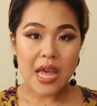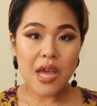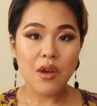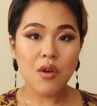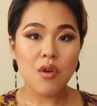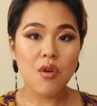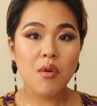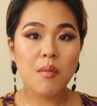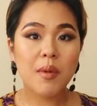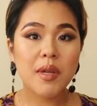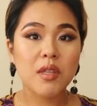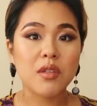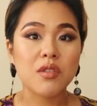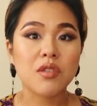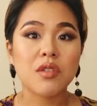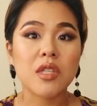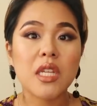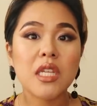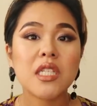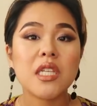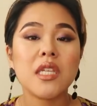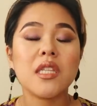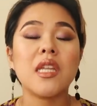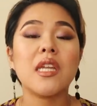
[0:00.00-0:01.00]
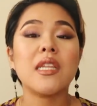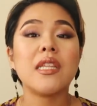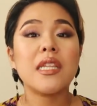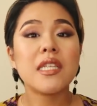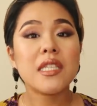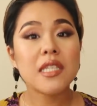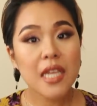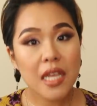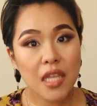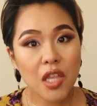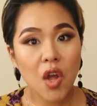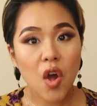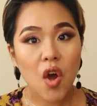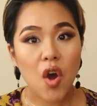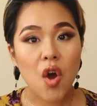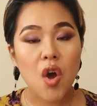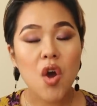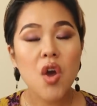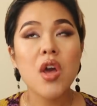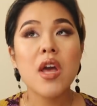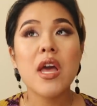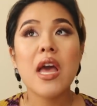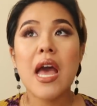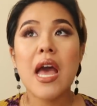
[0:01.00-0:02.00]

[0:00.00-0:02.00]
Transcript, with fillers: ここまで遅くなっちゃったんですけどは